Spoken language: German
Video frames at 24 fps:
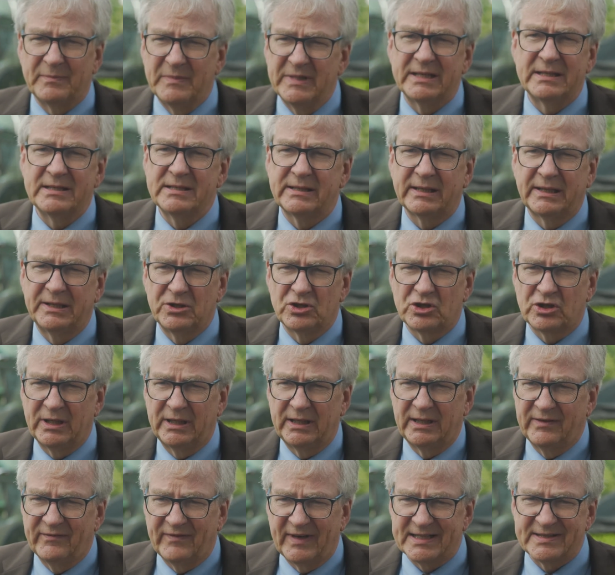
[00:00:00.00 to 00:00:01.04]
mittendrin
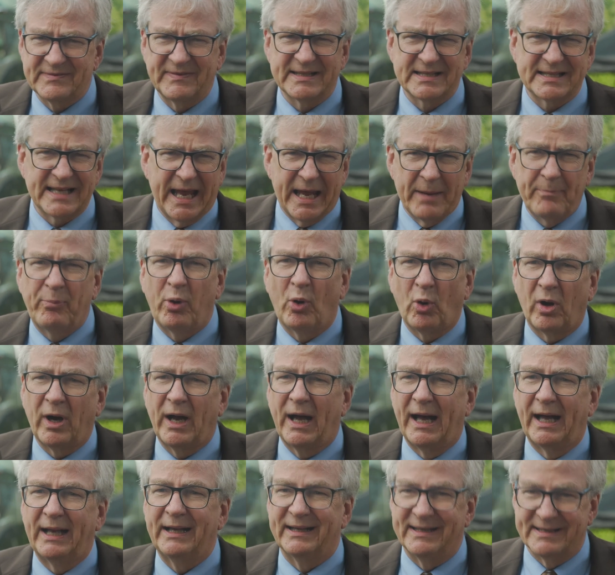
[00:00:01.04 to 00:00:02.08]
stehen, in was, was
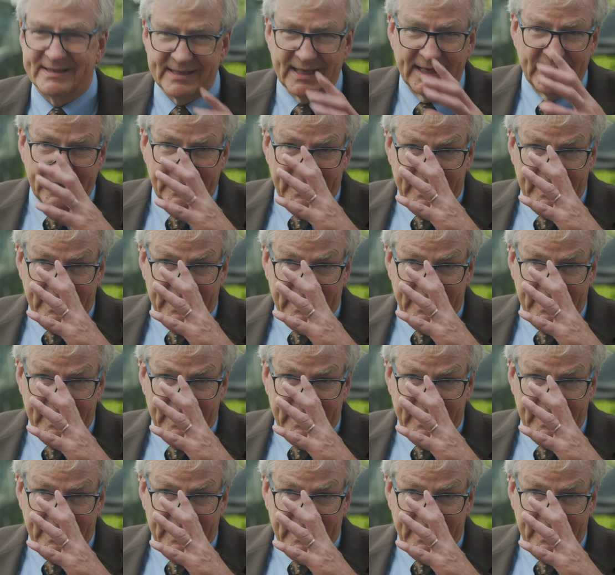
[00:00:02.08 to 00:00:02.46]
epochal ist.